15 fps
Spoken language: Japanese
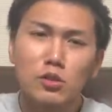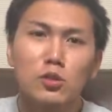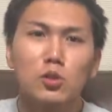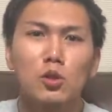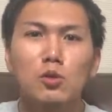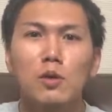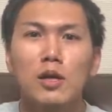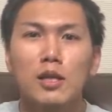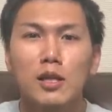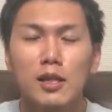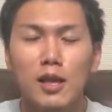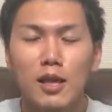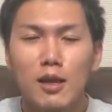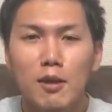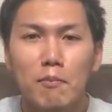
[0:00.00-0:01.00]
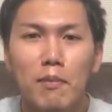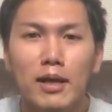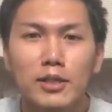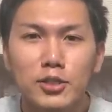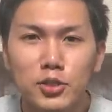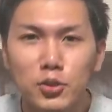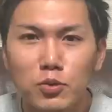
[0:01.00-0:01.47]
通というわけでね、
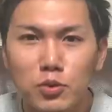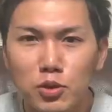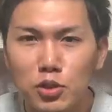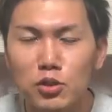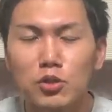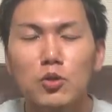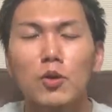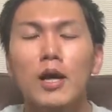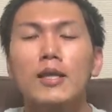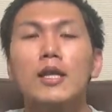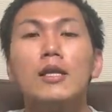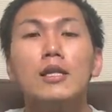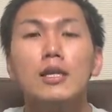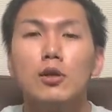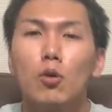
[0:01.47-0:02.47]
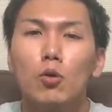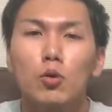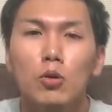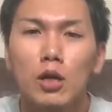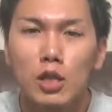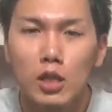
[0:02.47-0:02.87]
マンション中の方に音が